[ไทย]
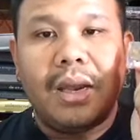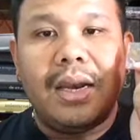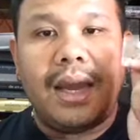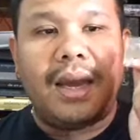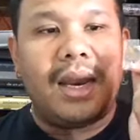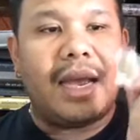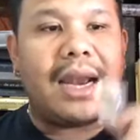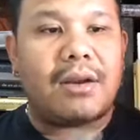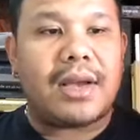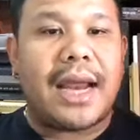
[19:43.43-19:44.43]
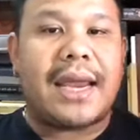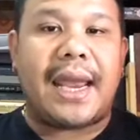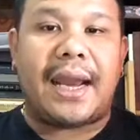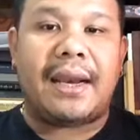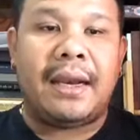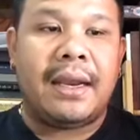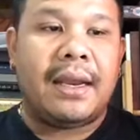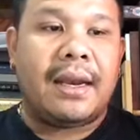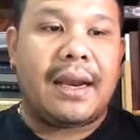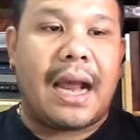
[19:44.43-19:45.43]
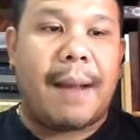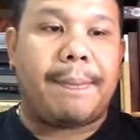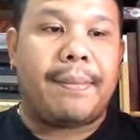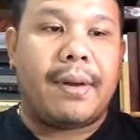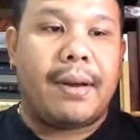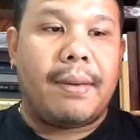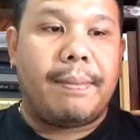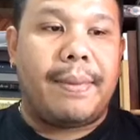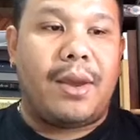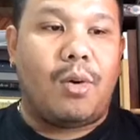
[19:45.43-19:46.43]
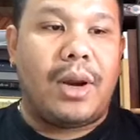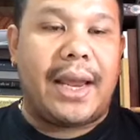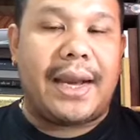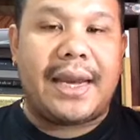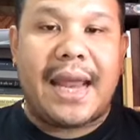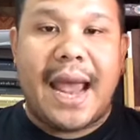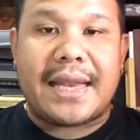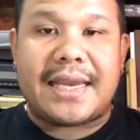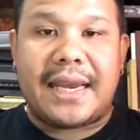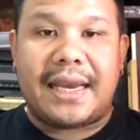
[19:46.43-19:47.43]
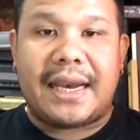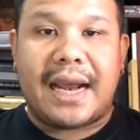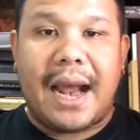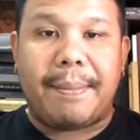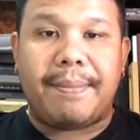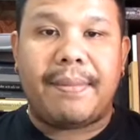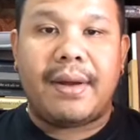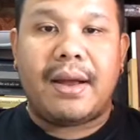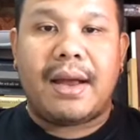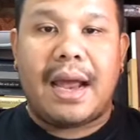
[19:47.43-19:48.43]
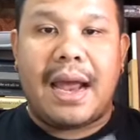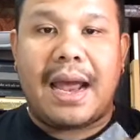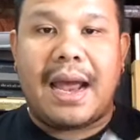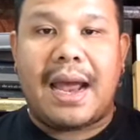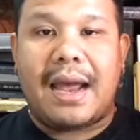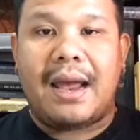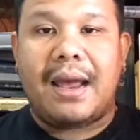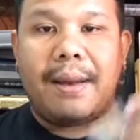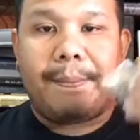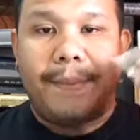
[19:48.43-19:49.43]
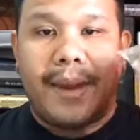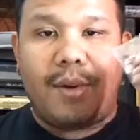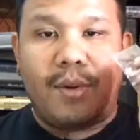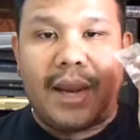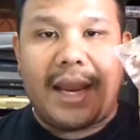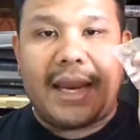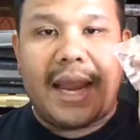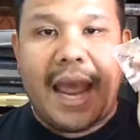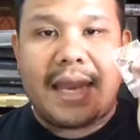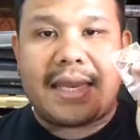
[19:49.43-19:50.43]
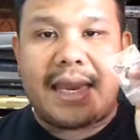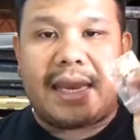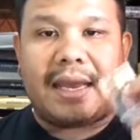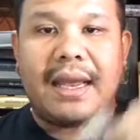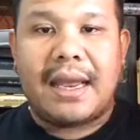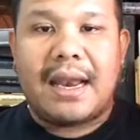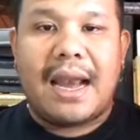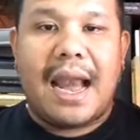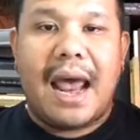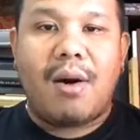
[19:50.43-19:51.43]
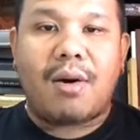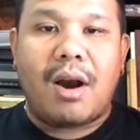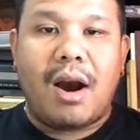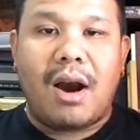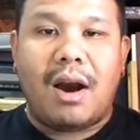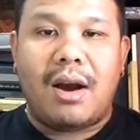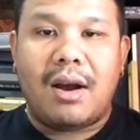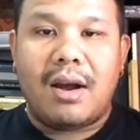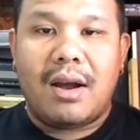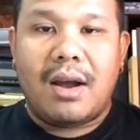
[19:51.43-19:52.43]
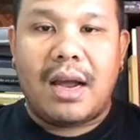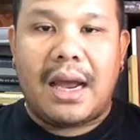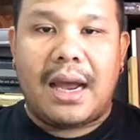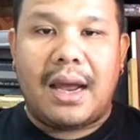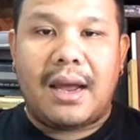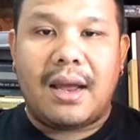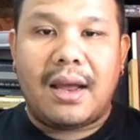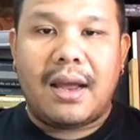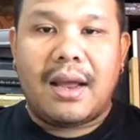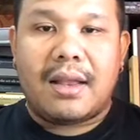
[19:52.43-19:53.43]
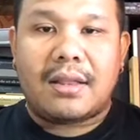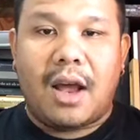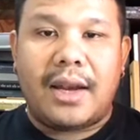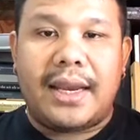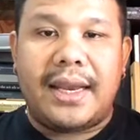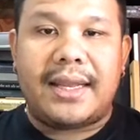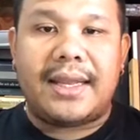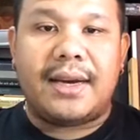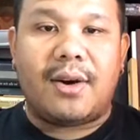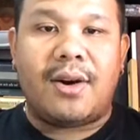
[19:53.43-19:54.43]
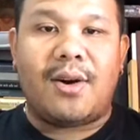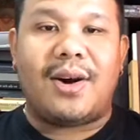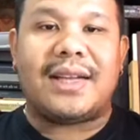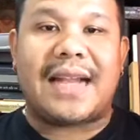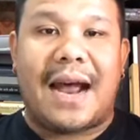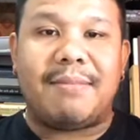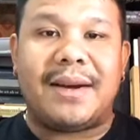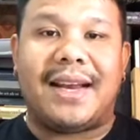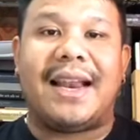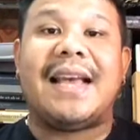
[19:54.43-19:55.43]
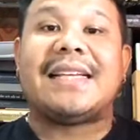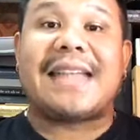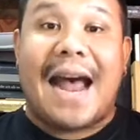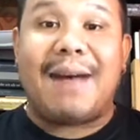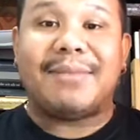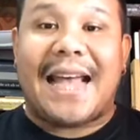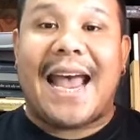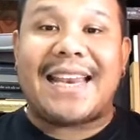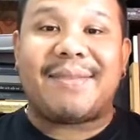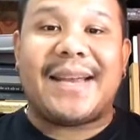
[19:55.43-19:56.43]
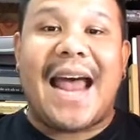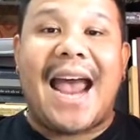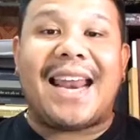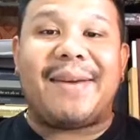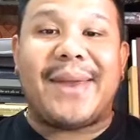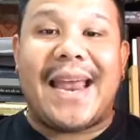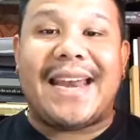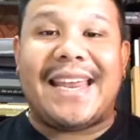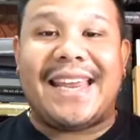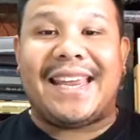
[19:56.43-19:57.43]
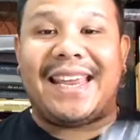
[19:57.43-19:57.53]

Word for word: หนึ่งเลยเราจะได้เห็นนะครับ ผิวเหรียญที่แท้จริงนะครับ อ่า ผิวเหรียญที่แท้จริง แล้วก็อ่า ตอนนี้ซื้อองค์สามหมื่นสามแสนยังไม่ได้เลยเพี่อนดี้